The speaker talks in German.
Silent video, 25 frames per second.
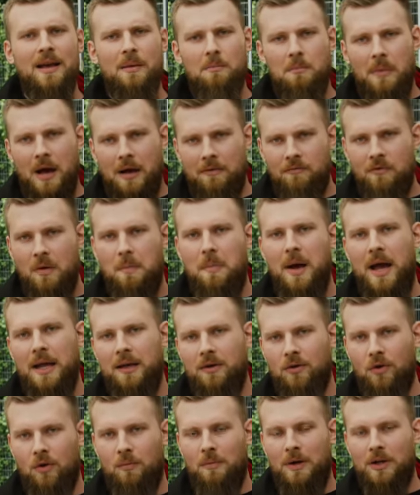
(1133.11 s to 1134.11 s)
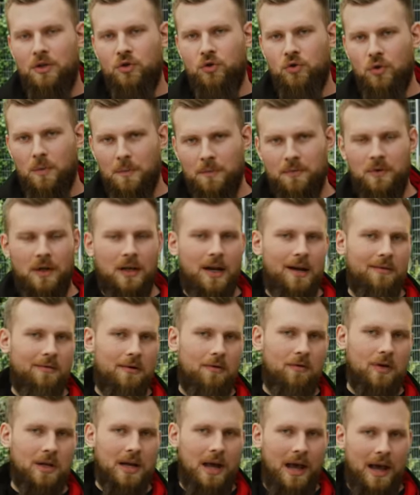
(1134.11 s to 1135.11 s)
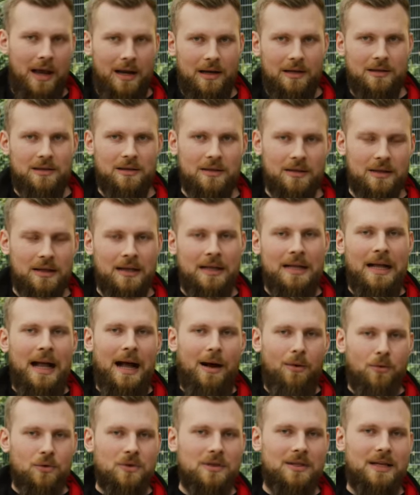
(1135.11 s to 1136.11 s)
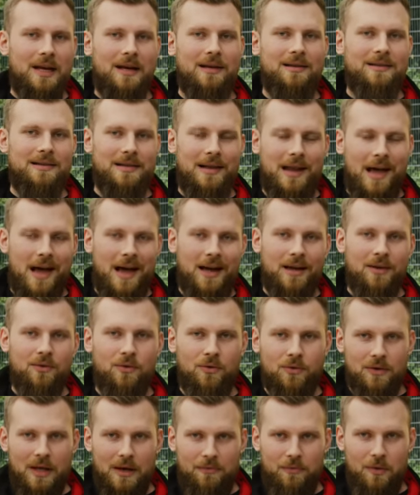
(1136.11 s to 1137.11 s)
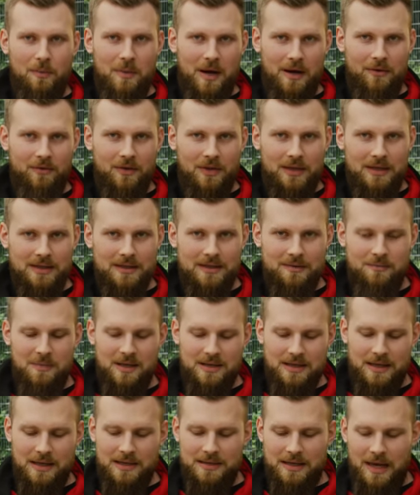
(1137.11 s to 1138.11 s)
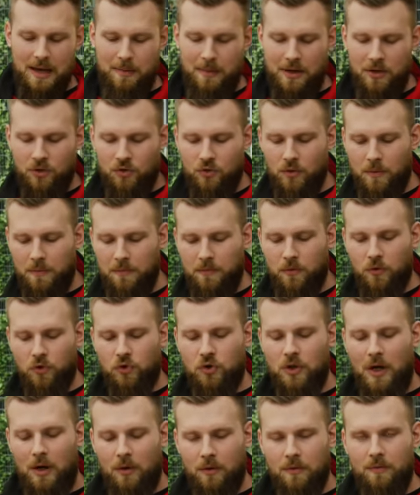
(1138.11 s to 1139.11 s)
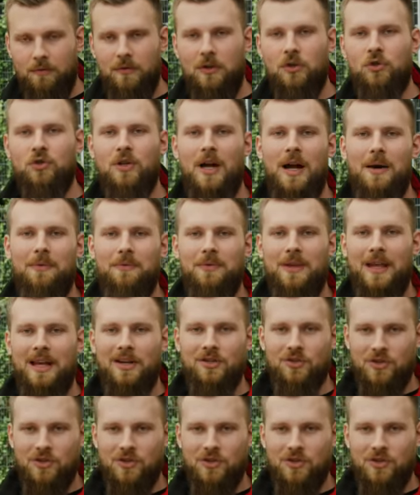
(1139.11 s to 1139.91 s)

machen wir beide nochmal stumpf, dann haben wir wieder ähnliche Ausgangslagen und dafür machen wir dieses Messer jetzt einmal stumpf und schauen, wie scharf der